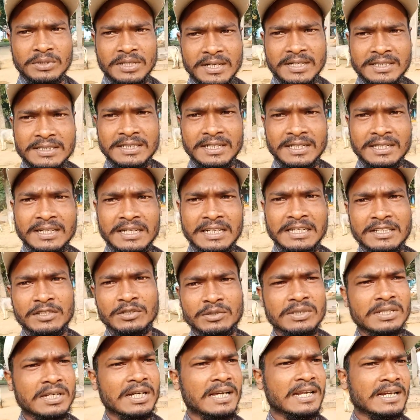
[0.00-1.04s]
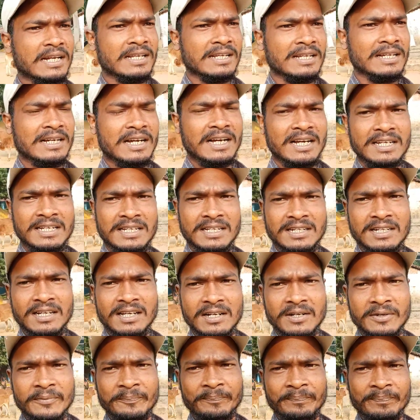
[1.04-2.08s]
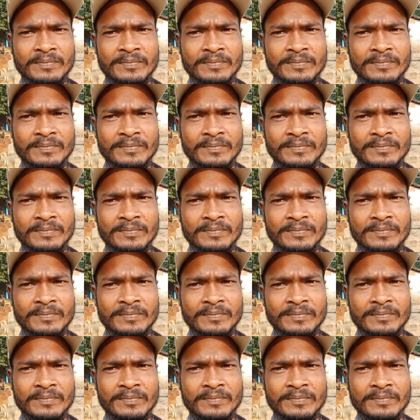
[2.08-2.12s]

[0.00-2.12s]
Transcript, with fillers: उधर ही जंगल ही तो जा रहे हैं गाय लेकर